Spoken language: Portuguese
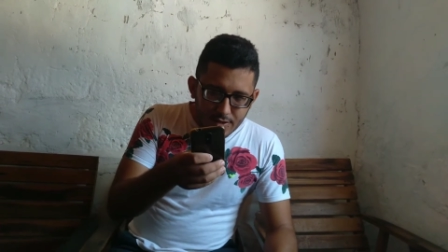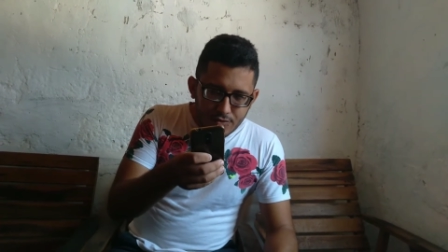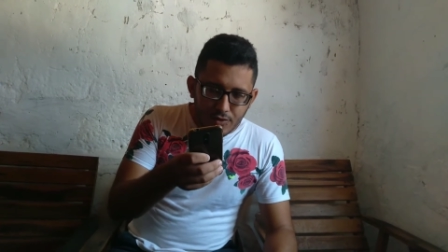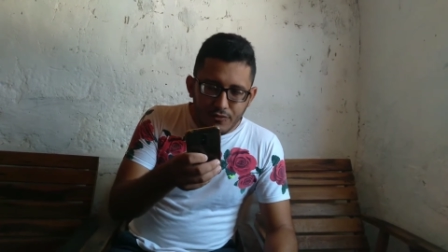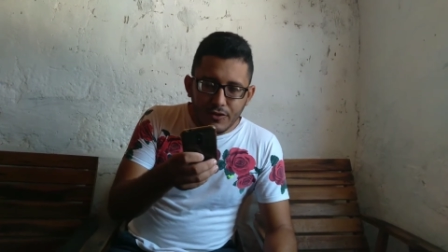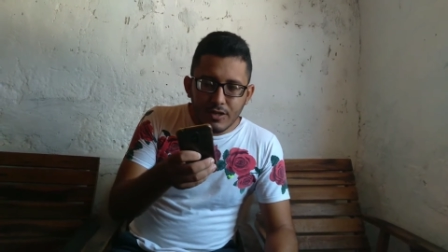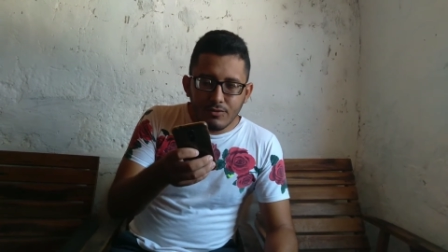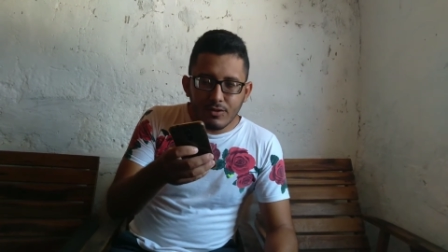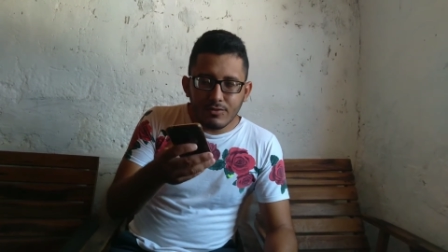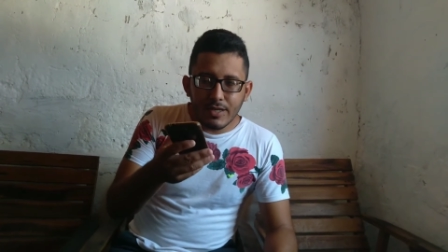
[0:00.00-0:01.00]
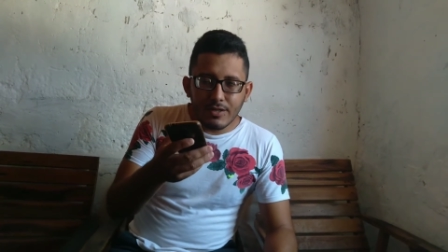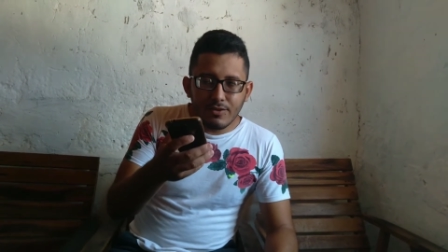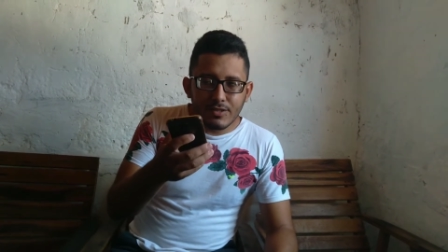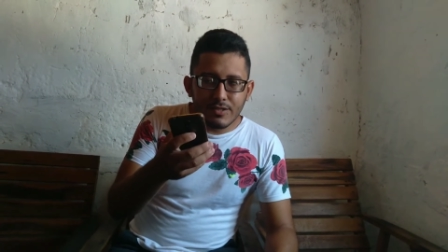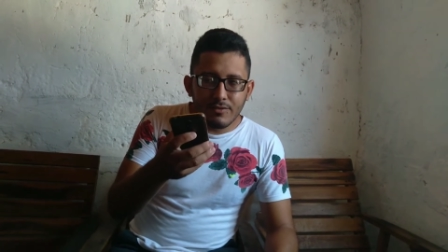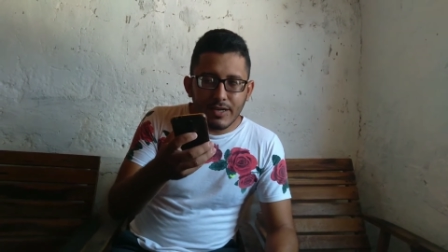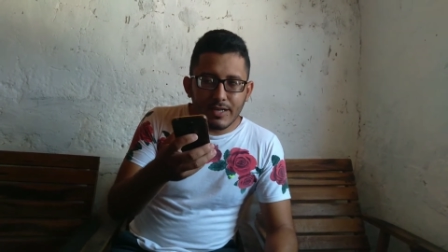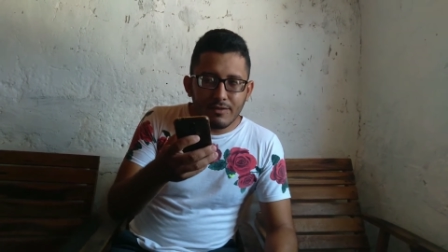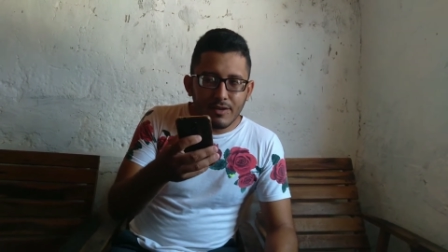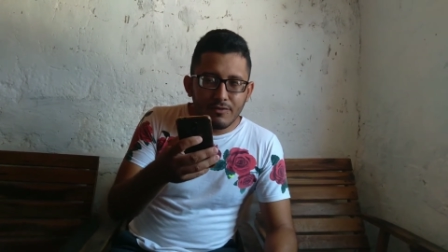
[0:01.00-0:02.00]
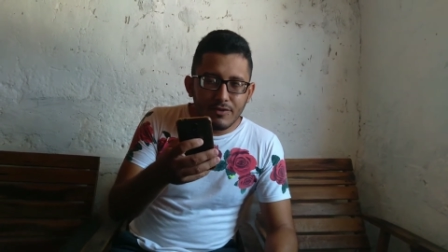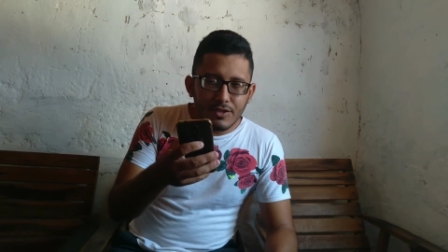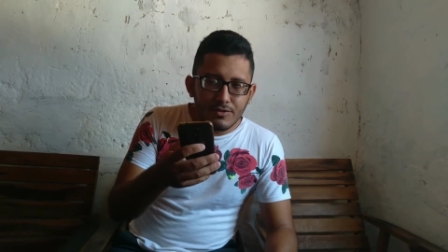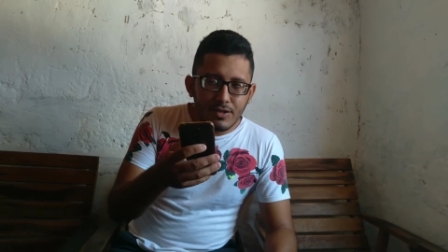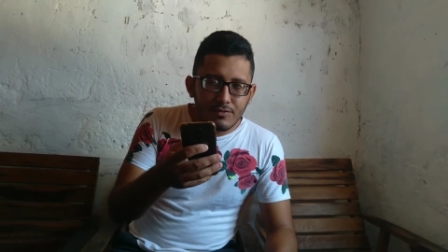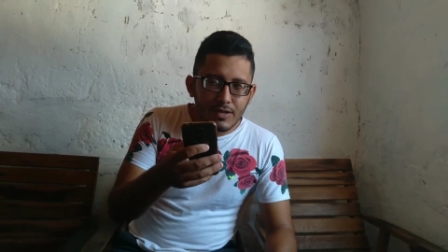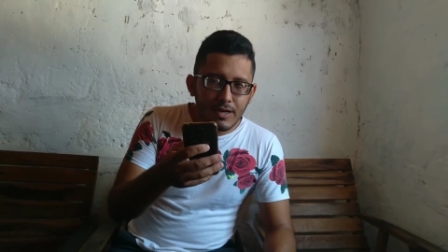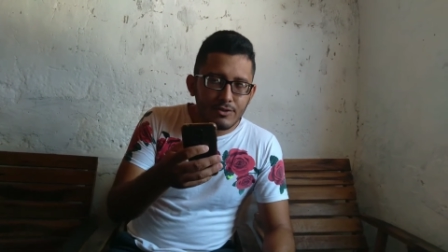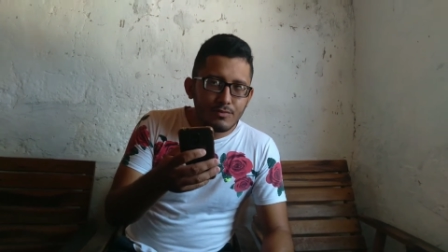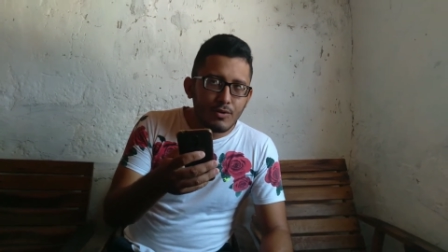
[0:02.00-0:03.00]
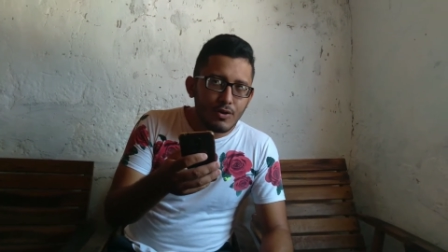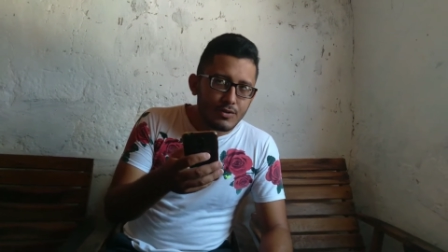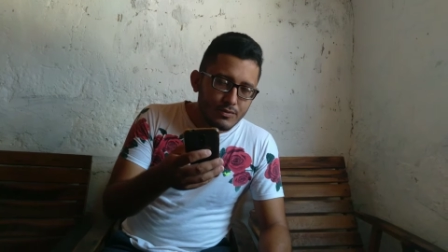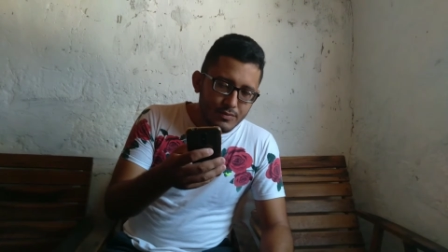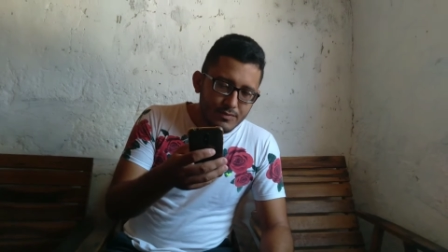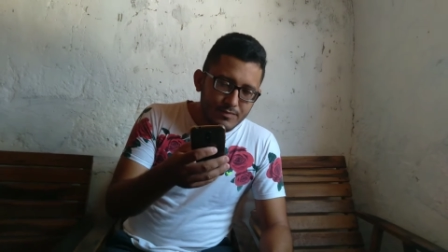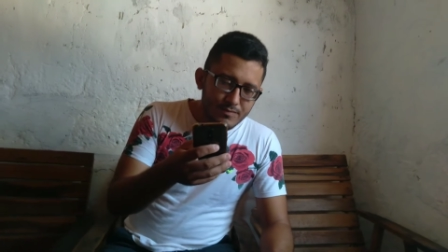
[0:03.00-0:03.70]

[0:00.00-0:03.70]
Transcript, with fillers: João Filho, quando é que você vai gravar vídeo dando grau de moto?